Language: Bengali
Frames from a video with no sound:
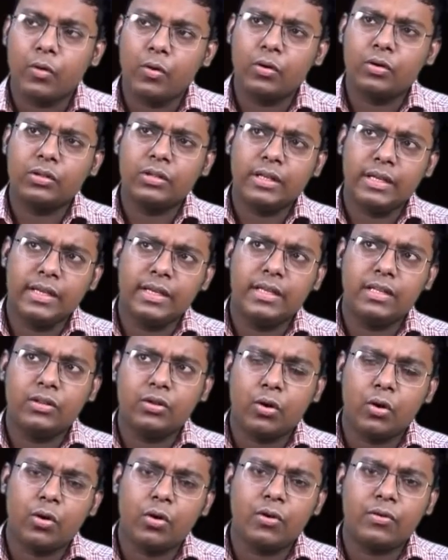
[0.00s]
অন ইন
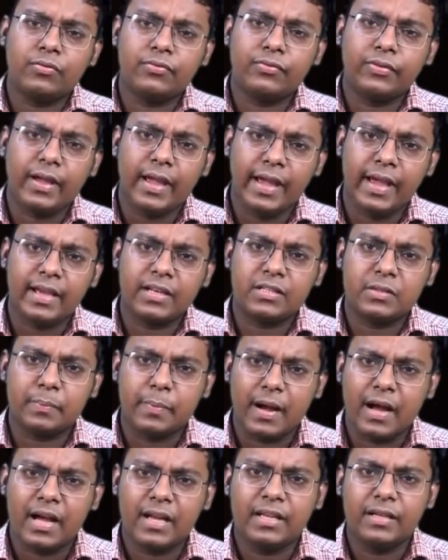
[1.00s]
অফ অ্যাট
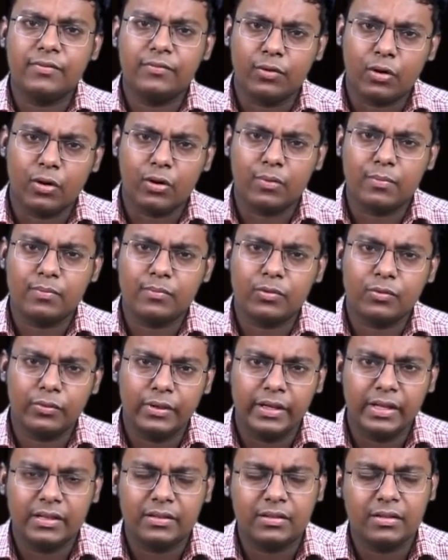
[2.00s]
বাই ফ্রম
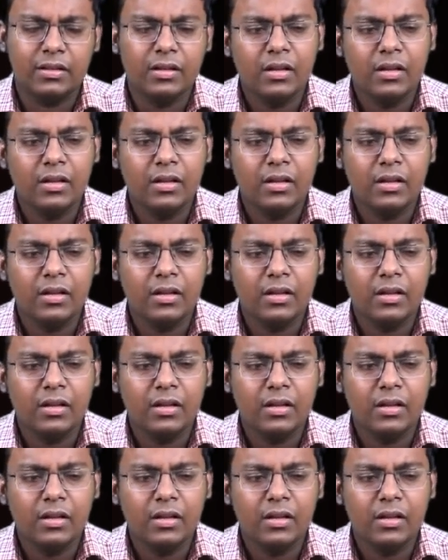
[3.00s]
উইথ